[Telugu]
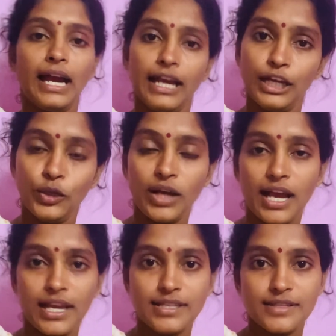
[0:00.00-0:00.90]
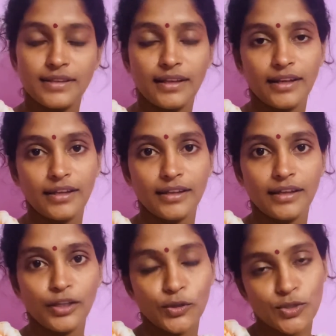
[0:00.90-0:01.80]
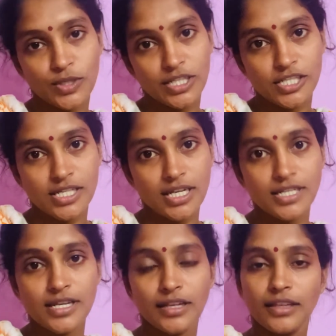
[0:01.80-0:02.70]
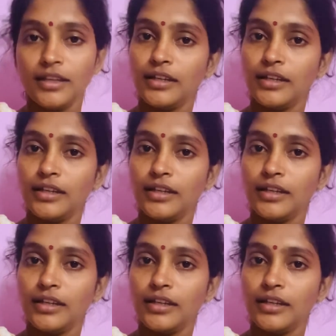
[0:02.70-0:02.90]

హలో గాయస్ నేను ఇంకా ఈరోజు డిశ్చార్జ్ అయ్యి